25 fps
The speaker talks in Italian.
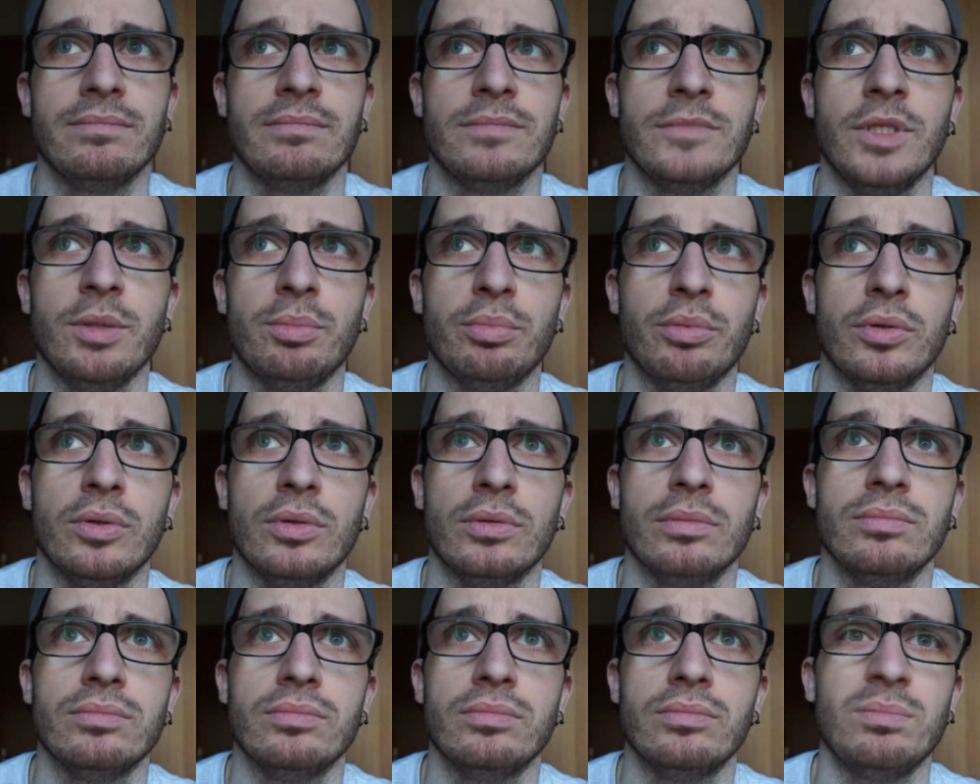
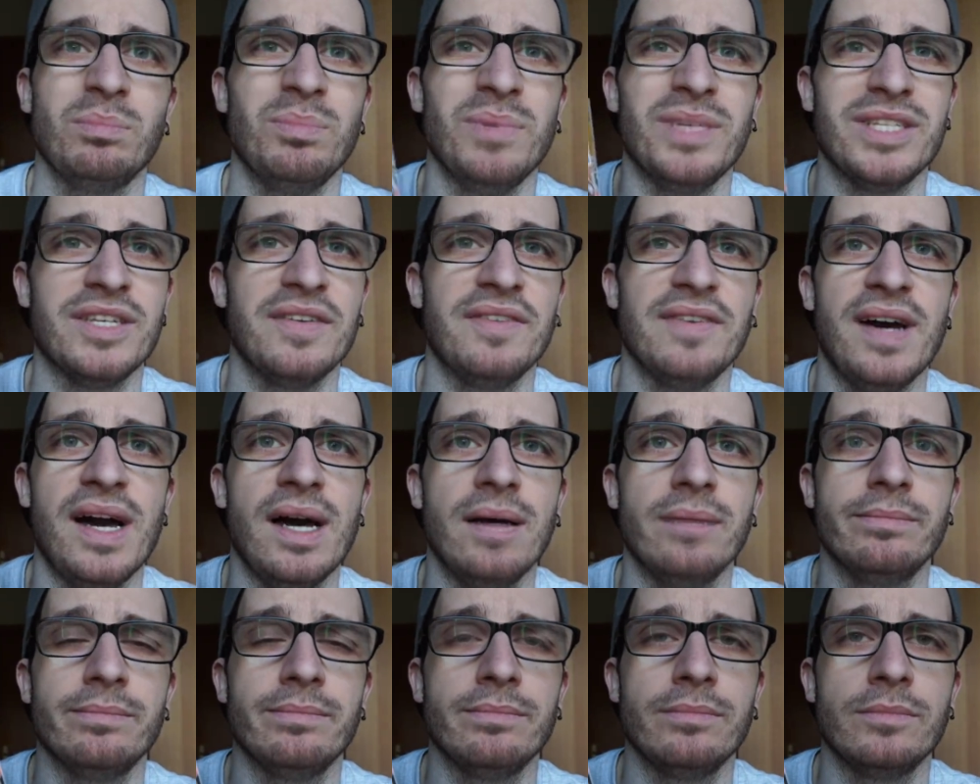tipo un mese
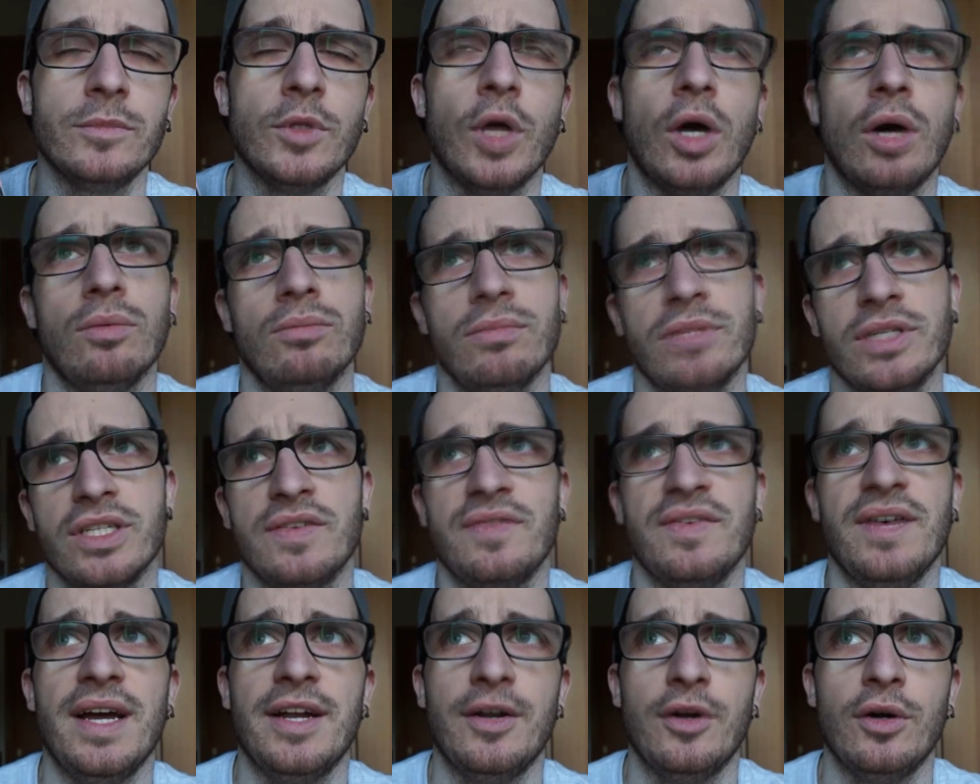fa no, mese
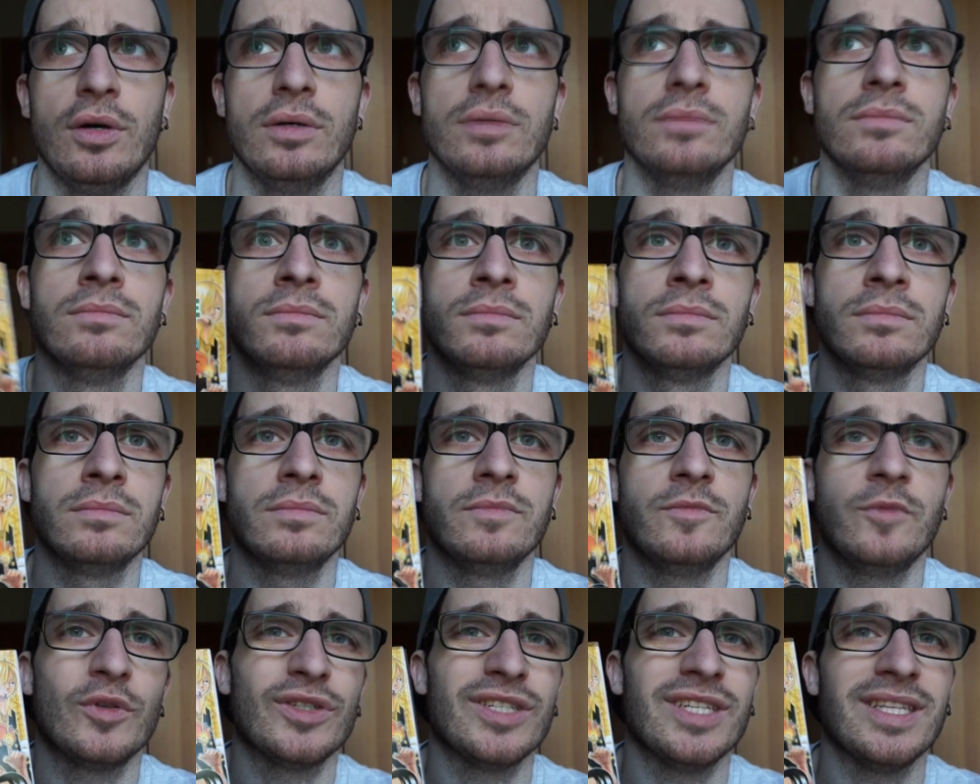fa no
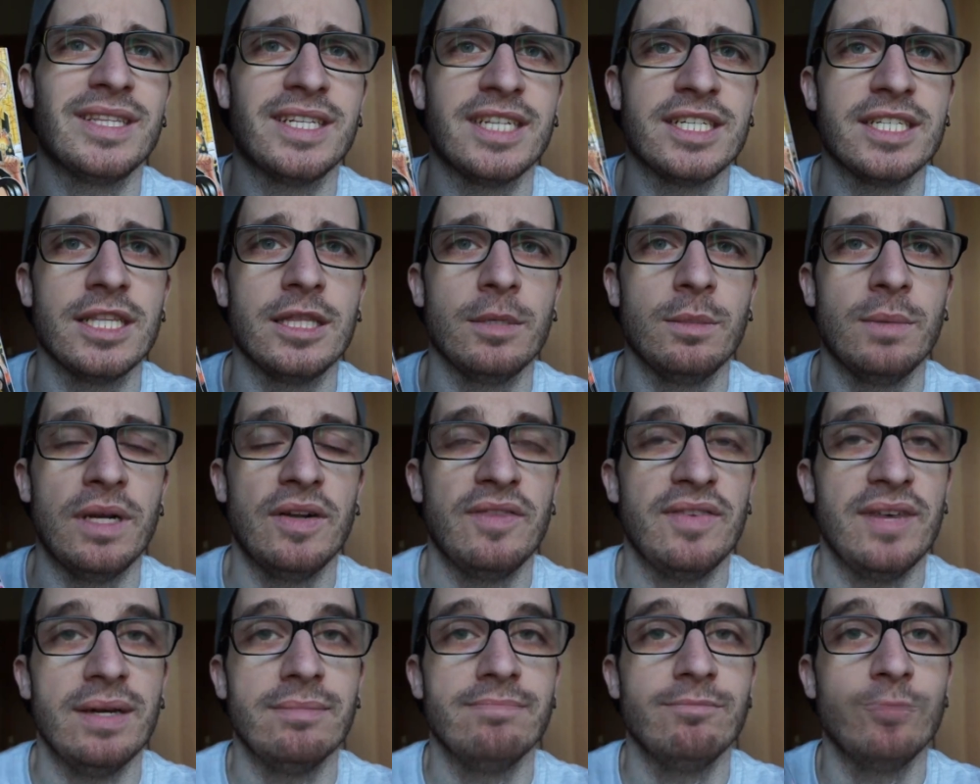forse tre settimane
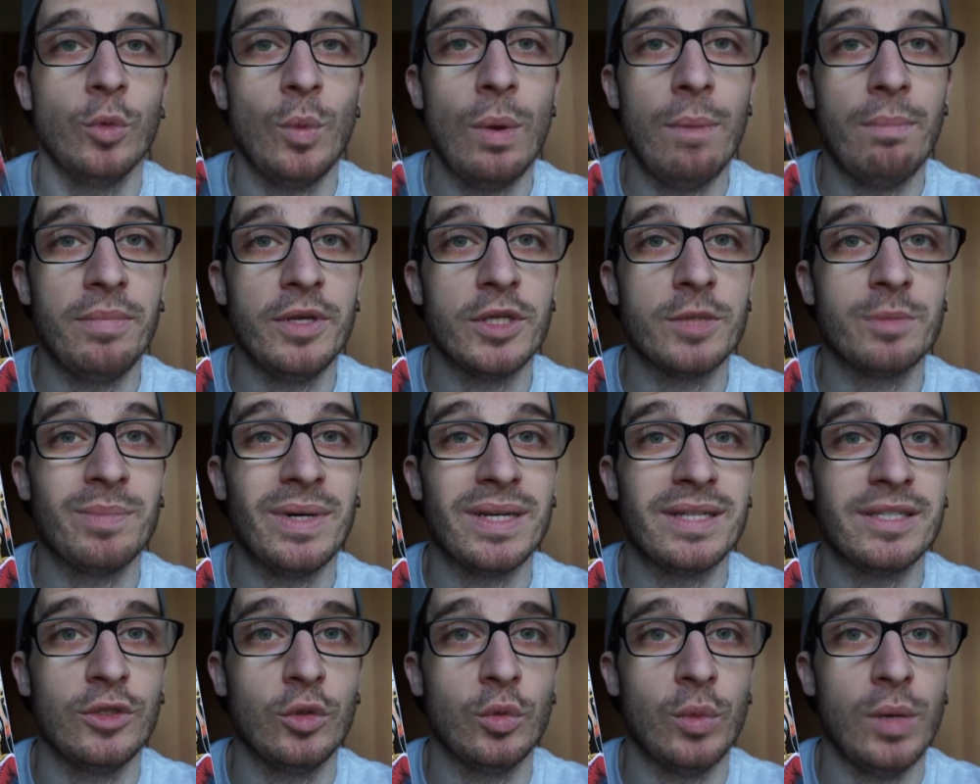fa, One Piece
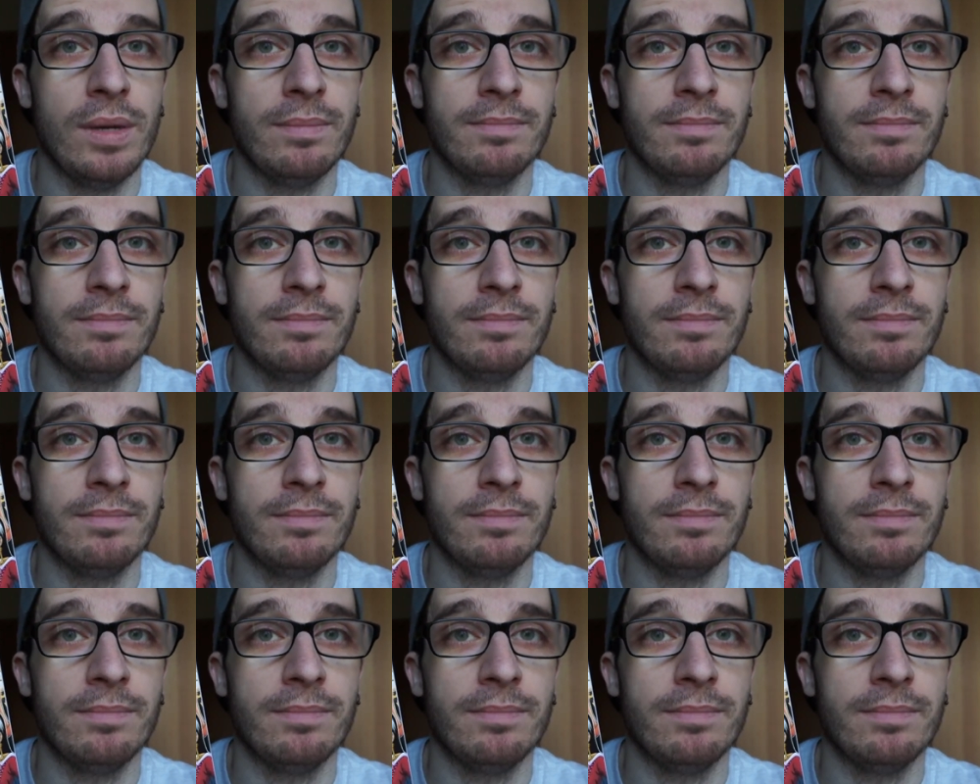Part 2.